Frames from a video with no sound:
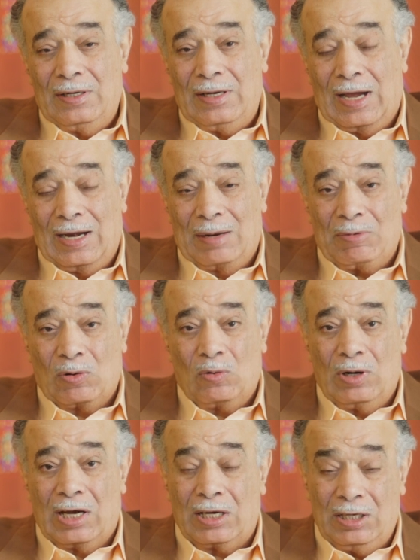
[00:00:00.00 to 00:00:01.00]
يعني ما
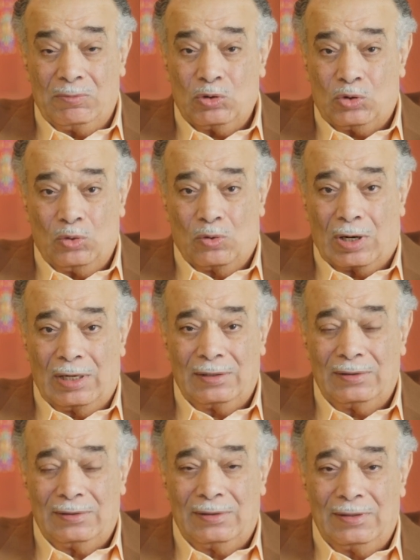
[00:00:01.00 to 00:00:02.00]
يقول أقيموا الشورى
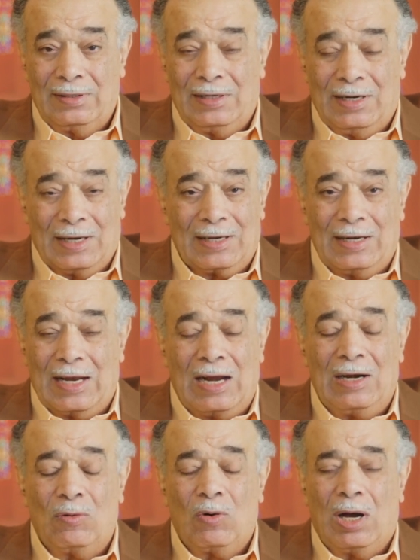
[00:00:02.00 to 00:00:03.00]
لكن
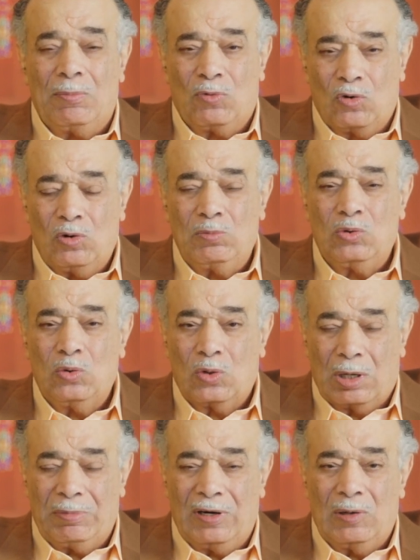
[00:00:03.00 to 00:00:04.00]
وأمرهم
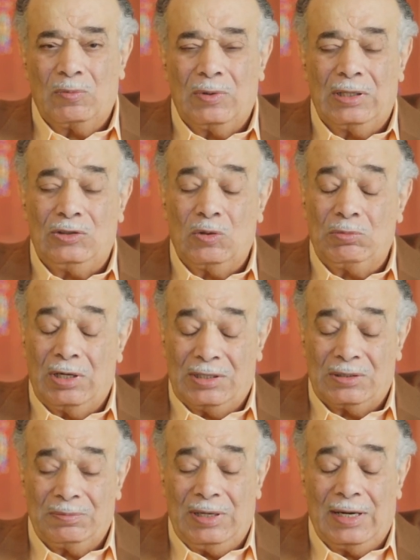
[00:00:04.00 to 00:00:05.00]
شورى بينهم والجملة
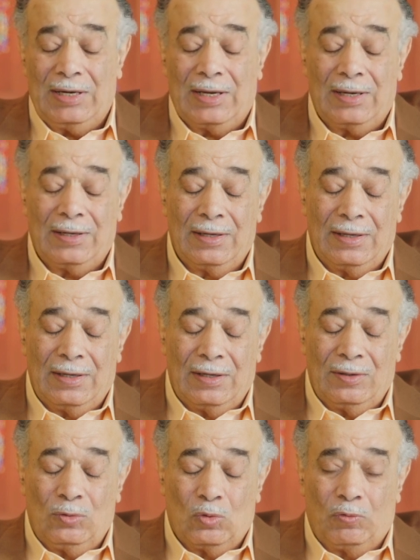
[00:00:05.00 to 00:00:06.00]
الاسمية هنا
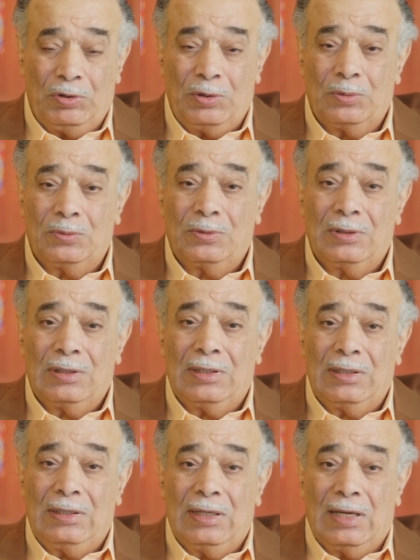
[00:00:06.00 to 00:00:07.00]
تفيد
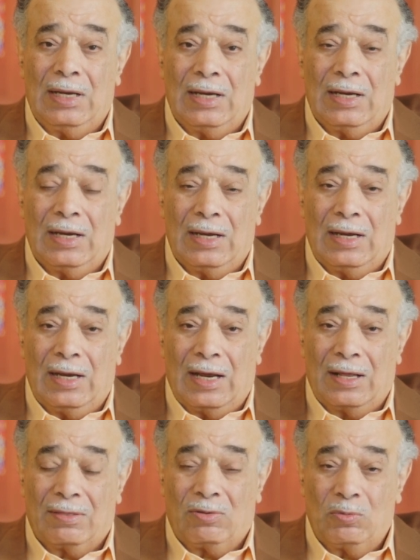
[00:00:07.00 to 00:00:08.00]
آه،
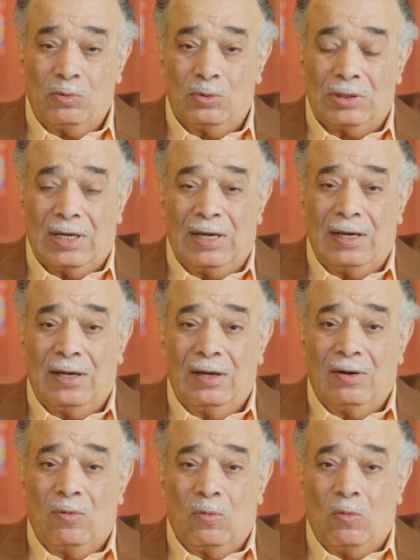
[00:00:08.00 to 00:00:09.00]
الثبوت
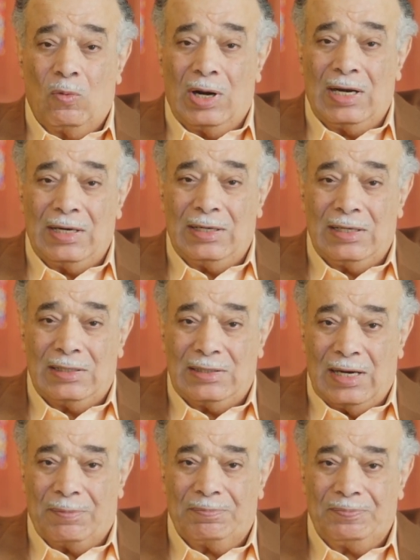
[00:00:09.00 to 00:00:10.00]

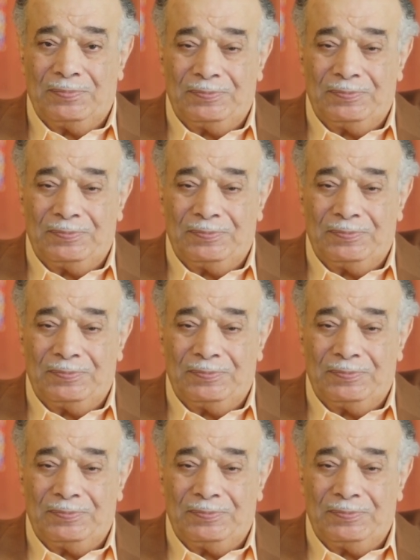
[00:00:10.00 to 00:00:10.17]
والإلزام